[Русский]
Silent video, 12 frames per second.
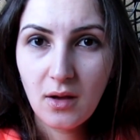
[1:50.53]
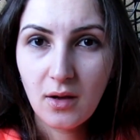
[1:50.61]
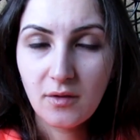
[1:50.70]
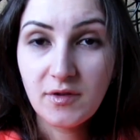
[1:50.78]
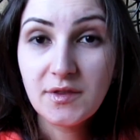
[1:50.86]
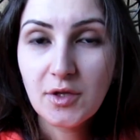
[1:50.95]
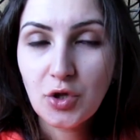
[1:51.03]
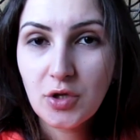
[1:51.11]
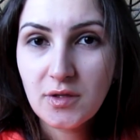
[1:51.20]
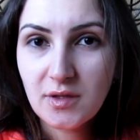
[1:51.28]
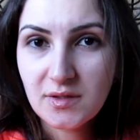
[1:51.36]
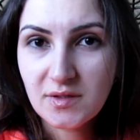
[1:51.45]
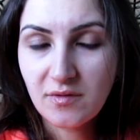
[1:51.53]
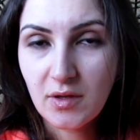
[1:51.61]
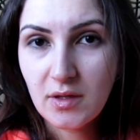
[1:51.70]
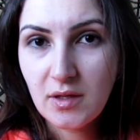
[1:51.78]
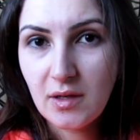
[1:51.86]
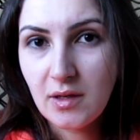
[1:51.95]
Э, вид на жительство
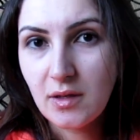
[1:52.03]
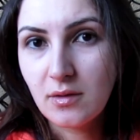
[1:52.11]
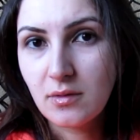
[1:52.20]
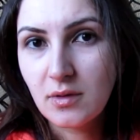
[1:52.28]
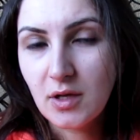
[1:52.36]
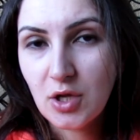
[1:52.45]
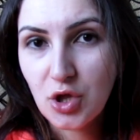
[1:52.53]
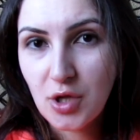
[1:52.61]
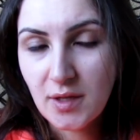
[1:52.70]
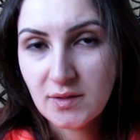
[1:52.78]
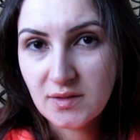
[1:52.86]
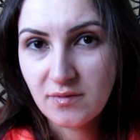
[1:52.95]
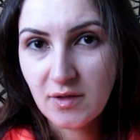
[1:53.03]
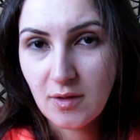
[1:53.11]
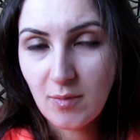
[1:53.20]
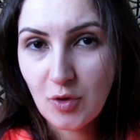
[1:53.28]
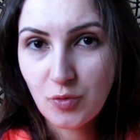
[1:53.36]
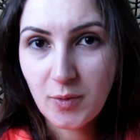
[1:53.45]
или гражданство
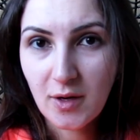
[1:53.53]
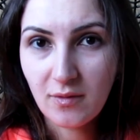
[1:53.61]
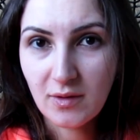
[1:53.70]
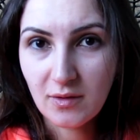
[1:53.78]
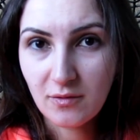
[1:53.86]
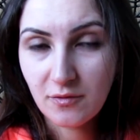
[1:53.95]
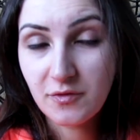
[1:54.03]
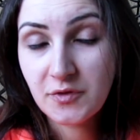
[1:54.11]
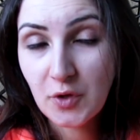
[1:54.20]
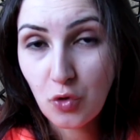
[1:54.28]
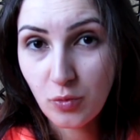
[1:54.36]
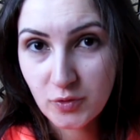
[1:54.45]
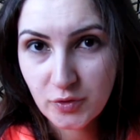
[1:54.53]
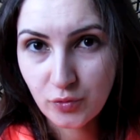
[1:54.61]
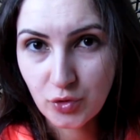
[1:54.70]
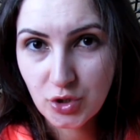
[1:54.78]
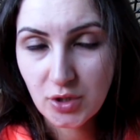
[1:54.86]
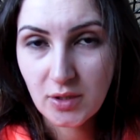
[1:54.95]
имеют право, в таком
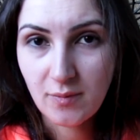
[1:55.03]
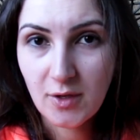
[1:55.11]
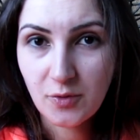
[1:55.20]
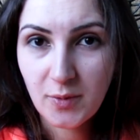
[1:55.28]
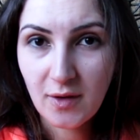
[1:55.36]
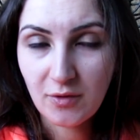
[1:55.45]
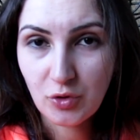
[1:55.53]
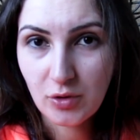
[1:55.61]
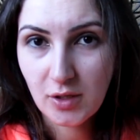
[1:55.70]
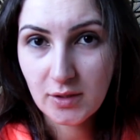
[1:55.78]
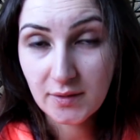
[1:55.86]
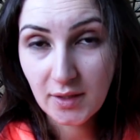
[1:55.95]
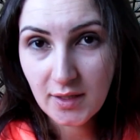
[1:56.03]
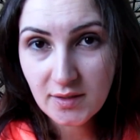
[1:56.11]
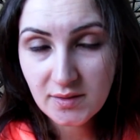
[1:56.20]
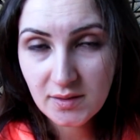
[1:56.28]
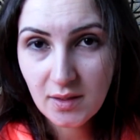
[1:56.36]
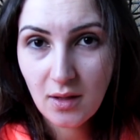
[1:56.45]
случае имеет право только
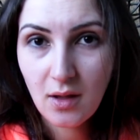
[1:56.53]
Конгресс.